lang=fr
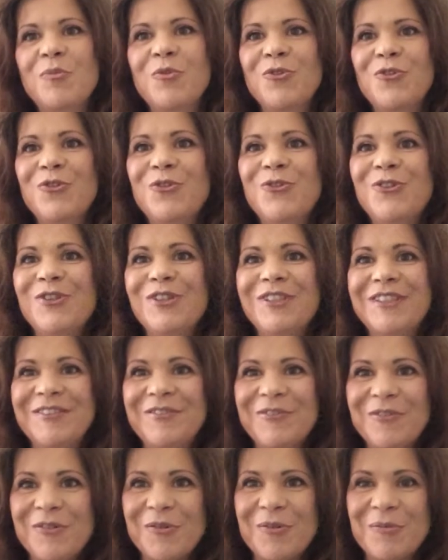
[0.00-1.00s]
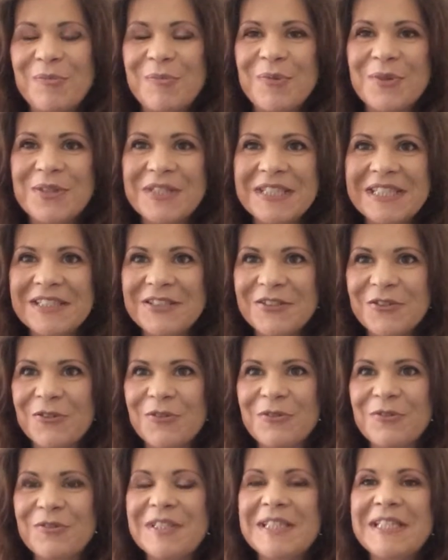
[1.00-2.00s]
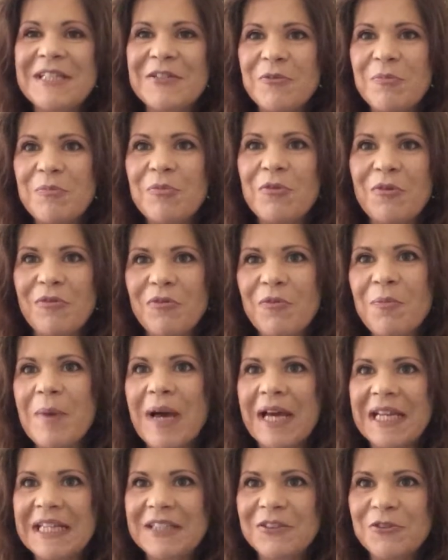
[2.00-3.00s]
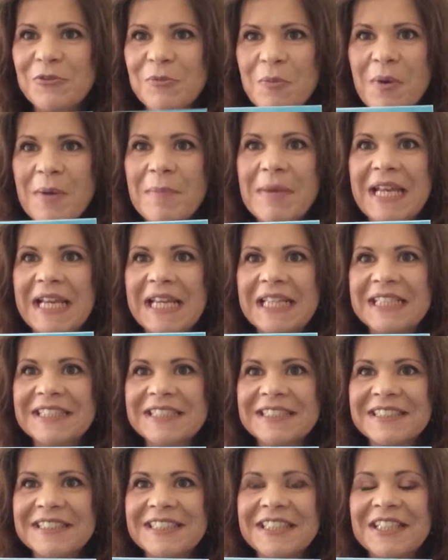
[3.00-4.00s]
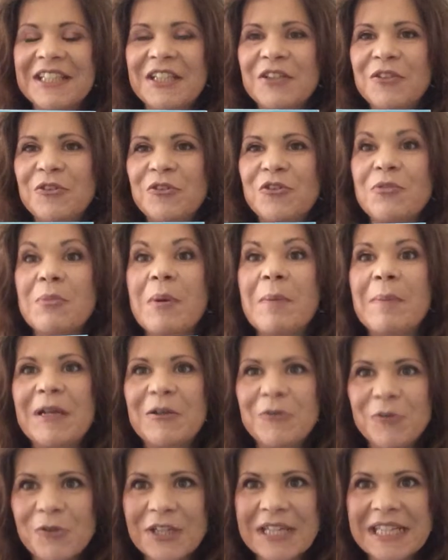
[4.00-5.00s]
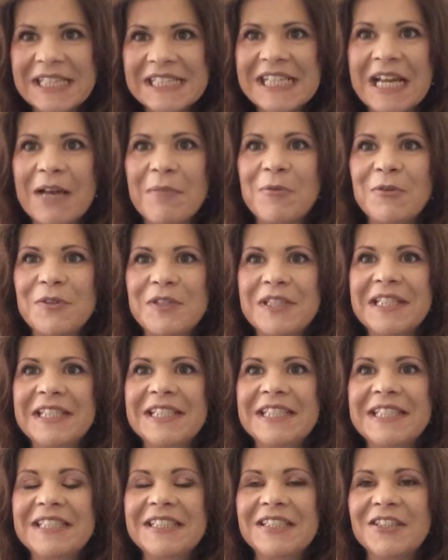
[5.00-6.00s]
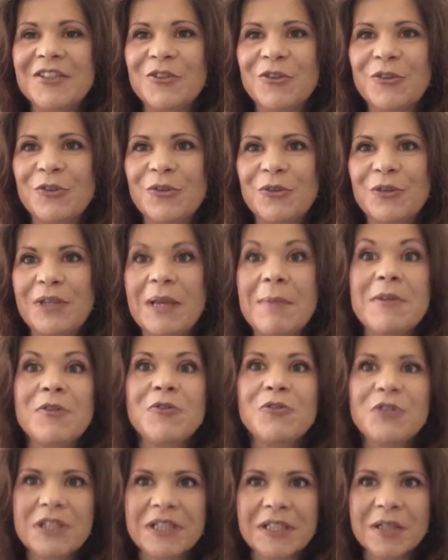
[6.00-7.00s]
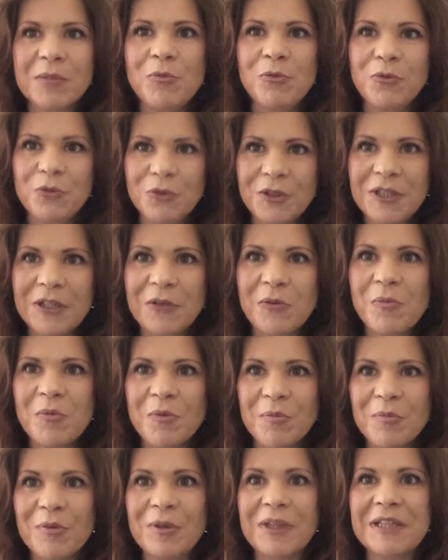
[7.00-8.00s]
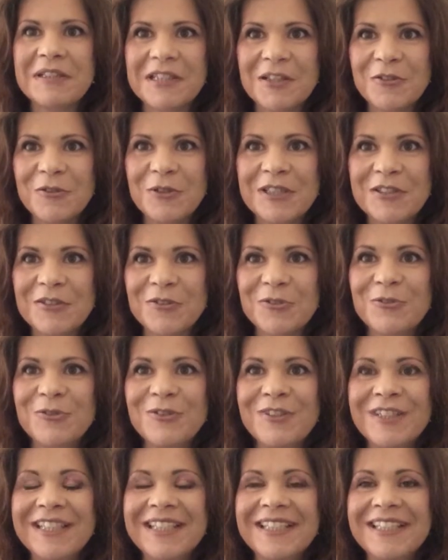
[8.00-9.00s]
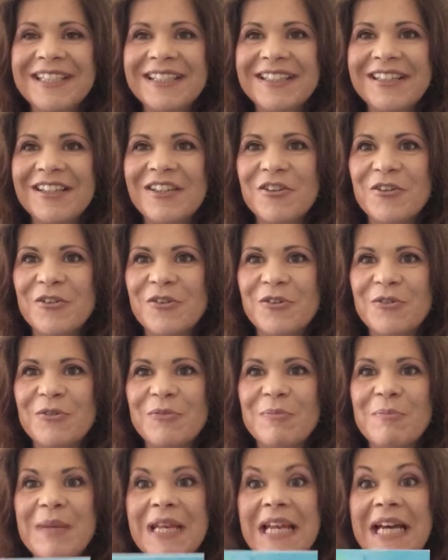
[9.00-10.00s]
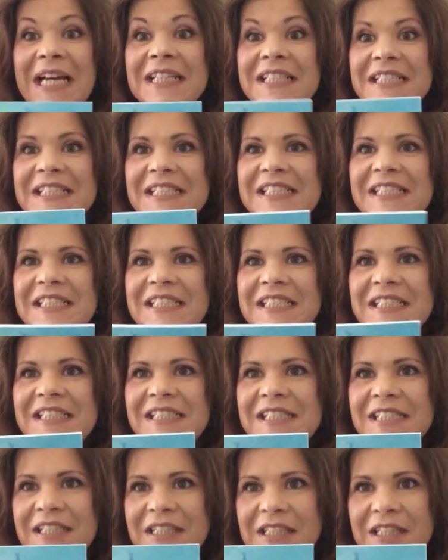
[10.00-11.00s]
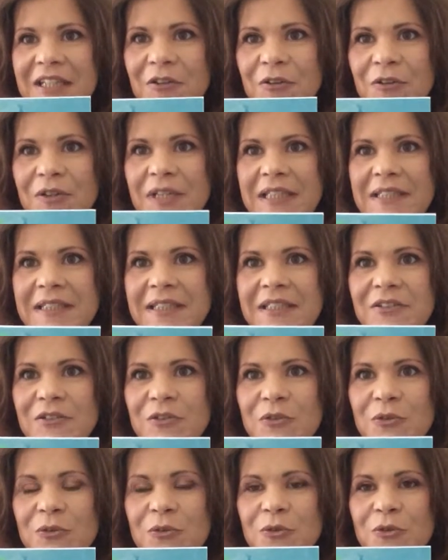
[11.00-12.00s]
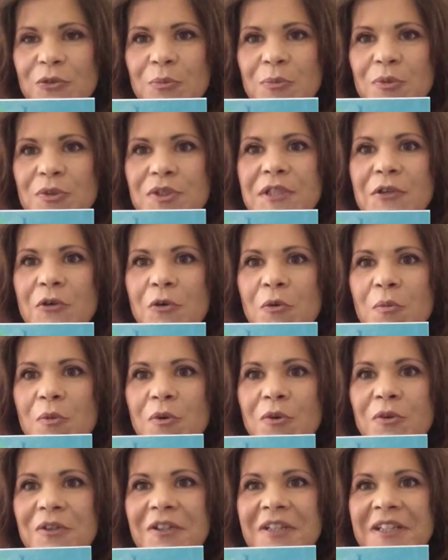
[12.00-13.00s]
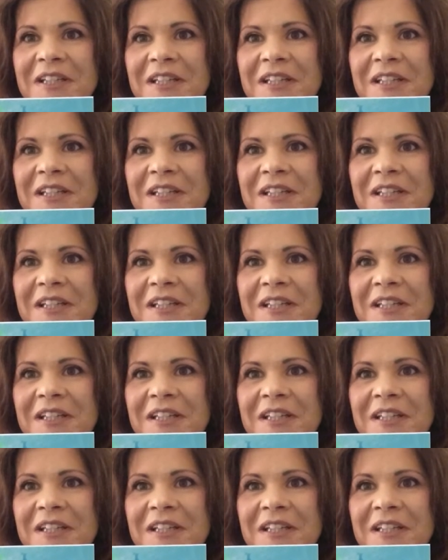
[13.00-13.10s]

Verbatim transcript: Bonjour, une petite euh, vidéo pour vous parler de moi baleine. Donc je m'appelle Oriane Charpentier. Euh, d'habitude j'écris plutôt des romans pour les adolescents. Euh, mais là j'ai écrit l'an dernier ce, petit roman